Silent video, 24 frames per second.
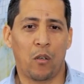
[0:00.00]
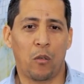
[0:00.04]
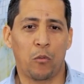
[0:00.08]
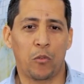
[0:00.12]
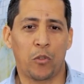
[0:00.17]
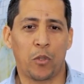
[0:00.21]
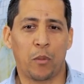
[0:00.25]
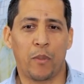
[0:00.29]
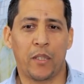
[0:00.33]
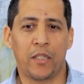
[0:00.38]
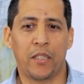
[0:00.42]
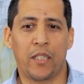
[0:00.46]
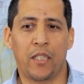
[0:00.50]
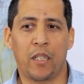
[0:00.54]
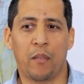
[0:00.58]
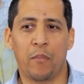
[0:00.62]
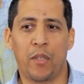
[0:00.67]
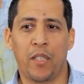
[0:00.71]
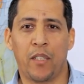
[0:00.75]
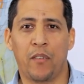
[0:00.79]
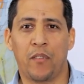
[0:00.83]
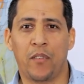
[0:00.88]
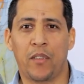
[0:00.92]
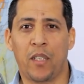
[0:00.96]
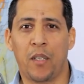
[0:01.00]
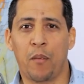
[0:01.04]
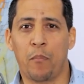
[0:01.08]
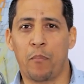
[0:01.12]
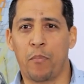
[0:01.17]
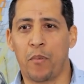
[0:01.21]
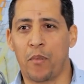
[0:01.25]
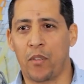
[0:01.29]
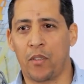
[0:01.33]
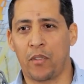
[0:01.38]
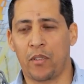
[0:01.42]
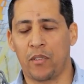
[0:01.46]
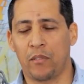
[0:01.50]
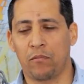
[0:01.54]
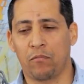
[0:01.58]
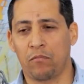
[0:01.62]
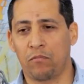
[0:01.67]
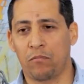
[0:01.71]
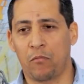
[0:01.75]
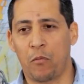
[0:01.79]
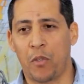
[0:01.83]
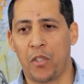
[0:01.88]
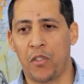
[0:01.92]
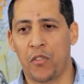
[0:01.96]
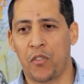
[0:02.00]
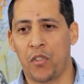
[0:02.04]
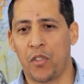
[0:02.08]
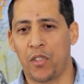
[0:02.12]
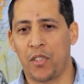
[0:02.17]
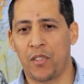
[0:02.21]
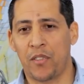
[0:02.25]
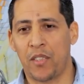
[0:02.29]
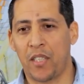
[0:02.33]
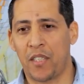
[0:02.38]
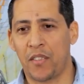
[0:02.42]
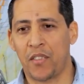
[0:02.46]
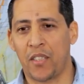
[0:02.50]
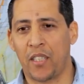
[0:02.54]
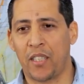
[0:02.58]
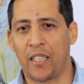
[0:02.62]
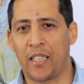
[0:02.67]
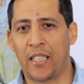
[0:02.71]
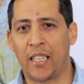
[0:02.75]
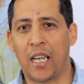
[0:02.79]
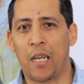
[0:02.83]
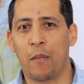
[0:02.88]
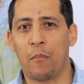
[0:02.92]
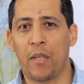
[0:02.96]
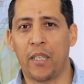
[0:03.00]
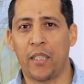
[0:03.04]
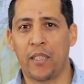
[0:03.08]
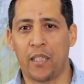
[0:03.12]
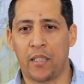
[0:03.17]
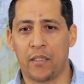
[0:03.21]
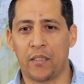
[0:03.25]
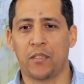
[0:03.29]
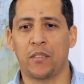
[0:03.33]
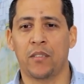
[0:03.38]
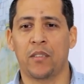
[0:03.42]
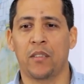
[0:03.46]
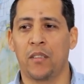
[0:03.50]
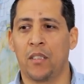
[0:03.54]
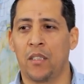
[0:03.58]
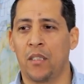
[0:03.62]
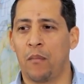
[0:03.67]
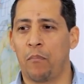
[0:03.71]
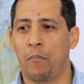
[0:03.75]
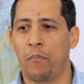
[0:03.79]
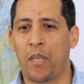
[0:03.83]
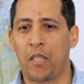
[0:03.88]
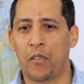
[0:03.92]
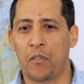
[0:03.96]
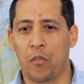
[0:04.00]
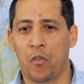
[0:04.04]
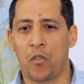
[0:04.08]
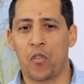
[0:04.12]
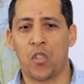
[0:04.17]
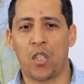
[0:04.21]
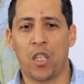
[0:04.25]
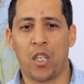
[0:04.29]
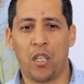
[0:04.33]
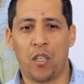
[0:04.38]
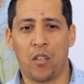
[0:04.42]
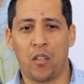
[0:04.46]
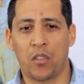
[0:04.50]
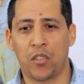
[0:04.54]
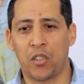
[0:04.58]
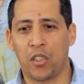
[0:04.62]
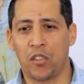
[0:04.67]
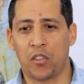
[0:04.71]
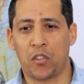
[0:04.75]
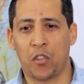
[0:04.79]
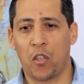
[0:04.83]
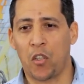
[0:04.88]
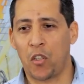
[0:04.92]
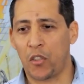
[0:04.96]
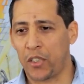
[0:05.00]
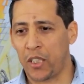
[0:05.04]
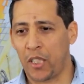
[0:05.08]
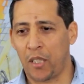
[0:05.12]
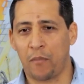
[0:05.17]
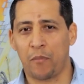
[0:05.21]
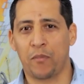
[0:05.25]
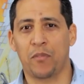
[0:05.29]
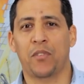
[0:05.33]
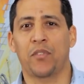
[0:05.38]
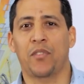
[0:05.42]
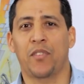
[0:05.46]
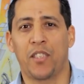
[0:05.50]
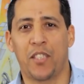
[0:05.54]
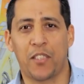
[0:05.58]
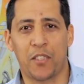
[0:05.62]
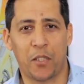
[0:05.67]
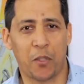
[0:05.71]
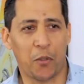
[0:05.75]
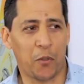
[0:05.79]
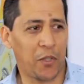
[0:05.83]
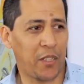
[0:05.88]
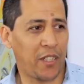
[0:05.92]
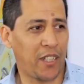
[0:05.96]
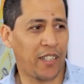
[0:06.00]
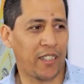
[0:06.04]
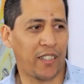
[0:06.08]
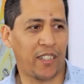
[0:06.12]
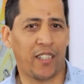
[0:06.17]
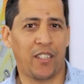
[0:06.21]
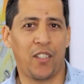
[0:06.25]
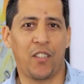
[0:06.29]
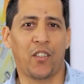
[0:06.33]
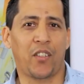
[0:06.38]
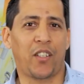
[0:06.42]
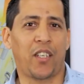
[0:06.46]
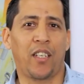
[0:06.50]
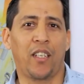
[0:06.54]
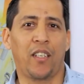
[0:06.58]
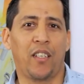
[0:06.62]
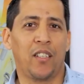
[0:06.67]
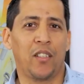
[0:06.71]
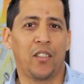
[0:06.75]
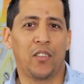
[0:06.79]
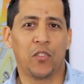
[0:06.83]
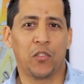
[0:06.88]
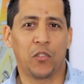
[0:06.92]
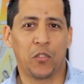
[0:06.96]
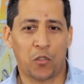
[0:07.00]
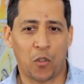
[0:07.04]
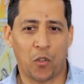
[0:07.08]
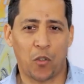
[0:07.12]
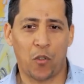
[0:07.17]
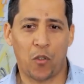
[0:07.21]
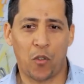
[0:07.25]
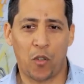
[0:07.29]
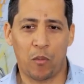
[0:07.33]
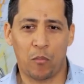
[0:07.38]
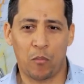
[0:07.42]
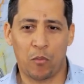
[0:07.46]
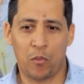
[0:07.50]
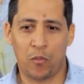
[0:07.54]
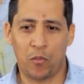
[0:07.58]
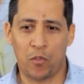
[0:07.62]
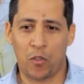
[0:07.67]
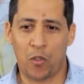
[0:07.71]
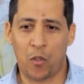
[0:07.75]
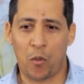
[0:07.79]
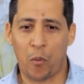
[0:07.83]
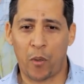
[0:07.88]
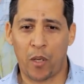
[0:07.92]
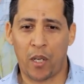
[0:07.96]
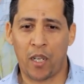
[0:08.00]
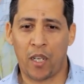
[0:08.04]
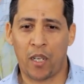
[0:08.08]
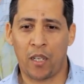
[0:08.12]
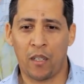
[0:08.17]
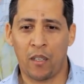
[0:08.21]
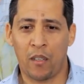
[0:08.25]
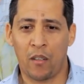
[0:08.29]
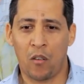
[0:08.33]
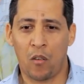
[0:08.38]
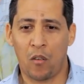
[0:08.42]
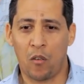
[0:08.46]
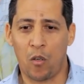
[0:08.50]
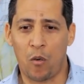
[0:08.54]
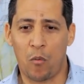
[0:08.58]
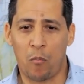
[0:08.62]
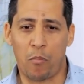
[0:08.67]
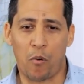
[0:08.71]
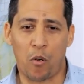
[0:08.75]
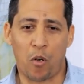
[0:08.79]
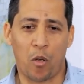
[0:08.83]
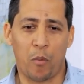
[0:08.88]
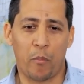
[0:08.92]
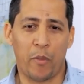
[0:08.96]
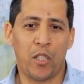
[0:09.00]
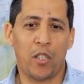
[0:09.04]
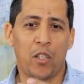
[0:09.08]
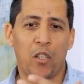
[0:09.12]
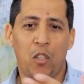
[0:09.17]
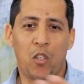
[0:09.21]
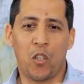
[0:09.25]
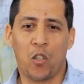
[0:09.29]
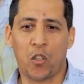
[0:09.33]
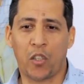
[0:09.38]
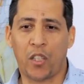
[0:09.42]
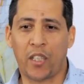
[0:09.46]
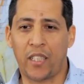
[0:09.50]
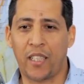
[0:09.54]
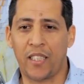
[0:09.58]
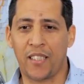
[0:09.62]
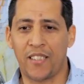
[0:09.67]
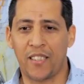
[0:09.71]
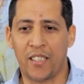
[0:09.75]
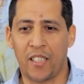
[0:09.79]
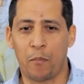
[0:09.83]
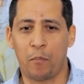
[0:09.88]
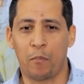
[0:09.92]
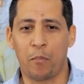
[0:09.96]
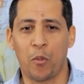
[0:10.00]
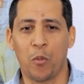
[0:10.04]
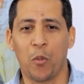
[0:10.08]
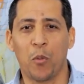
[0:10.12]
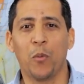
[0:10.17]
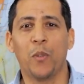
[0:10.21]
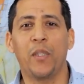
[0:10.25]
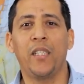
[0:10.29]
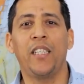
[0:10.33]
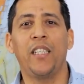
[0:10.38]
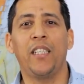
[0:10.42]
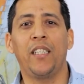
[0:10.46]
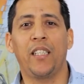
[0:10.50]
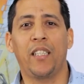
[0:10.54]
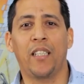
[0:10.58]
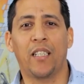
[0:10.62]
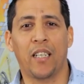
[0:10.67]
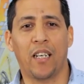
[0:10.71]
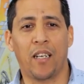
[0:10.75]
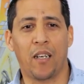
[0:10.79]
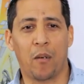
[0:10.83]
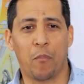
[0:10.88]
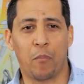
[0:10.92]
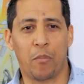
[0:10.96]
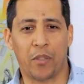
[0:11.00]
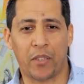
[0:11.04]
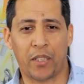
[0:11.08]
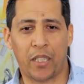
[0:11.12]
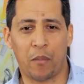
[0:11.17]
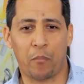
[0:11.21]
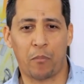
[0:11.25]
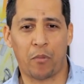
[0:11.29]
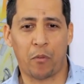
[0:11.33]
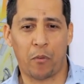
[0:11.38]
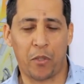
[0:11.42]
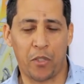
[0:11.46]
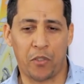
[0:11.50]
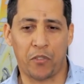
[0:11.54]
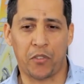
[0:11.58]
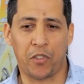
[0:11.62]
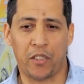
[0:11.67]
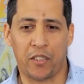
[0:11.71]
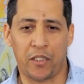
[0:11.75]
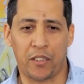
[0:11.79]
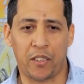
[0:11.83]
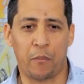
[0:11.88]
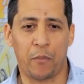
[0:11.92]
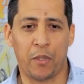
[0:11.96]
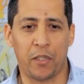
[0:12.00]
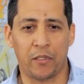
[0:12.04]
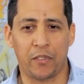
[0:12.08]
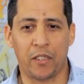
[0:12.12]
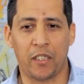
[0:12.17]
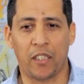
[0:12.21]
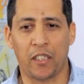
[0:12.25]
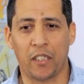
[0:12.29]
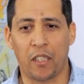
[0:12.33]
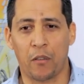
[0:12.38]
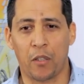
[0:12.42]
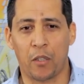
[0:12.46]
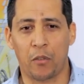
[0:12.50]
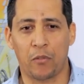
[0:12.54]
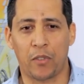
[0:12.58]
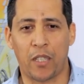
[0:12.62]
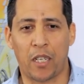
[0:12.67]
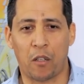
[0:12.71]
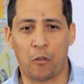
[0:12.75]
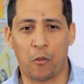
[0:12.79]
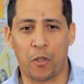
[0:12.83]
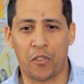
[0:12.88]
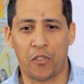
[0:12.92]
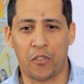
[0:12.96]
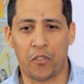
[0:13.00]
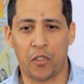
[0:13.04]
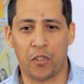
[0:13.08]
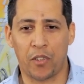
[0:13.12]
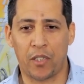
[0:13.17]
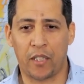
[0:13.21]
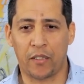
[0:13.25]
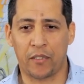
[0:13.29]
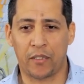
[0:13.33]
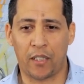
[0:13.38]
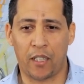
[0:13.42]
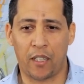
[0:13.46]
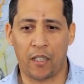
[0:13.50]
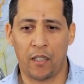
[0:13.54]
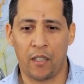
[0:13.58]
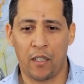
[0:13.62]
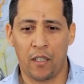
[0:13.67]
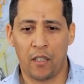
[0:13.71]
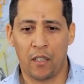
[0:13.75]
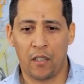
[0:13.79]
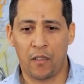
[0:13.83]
automáticamente por cuestiones hace cámaras patrulleros y tótems de seguridad, que es lo que todo el mundo ve, o por lo menos lo que se publica. ¿Por qué? Pues bueno, tiene, también tiene que ver una cuestión hasta